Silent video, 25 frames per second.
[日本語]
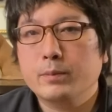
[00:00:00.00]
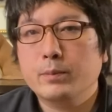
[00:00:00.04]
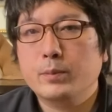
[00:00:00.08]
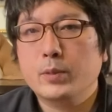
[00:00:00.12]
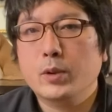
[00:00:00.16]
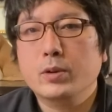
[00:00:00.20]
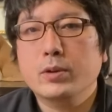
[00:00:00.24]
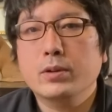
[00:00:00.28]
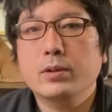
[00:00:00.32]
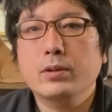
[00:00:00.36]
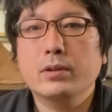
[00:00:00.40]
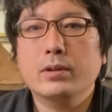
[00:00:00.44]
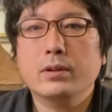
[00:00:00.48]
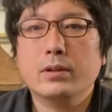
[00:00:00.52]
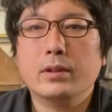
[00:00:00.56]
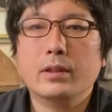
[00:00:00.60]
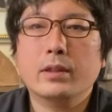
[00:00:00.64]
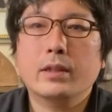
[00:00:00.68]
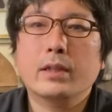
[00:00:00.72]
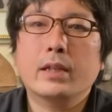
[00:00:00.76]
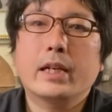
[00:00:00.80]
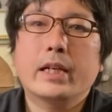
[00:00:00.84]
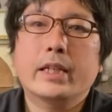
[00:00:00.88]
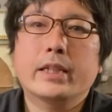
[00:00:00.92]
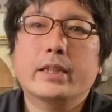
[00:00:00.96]
僕の
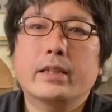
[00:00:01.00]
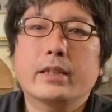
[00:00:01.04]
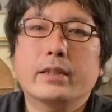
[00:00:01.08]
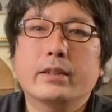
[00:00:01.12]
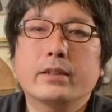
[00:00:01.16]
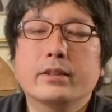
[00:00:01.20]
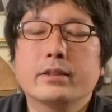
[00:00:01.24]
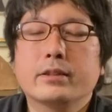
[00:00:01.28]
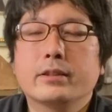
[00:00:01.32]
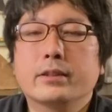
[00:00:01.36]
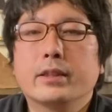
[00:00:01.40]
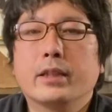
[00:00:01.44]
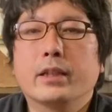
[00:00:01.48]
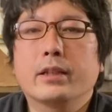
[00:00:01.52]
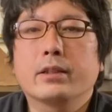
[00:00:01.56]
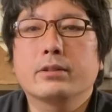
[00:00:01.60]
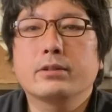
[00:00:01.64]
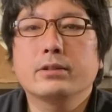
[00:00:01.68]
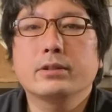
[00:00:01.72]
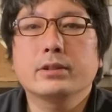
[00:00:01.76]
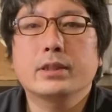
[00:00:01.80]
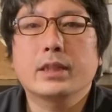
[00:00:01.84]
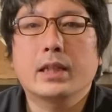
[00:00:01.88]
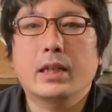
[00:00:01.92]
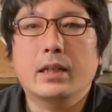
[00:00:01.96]
愛犬ですね
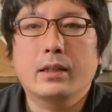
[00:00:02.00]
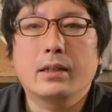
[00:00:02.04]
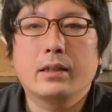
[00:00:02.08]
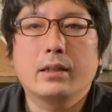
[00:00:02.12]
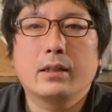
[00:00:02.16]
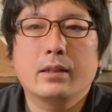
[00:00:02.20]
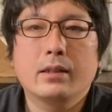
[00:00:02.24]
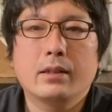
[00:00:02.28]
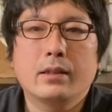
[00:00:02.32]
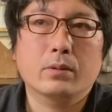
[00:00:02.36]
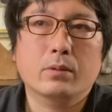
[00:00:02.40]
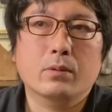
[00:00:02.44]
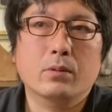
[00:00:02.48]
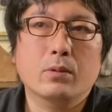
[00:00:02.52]
くーちゃん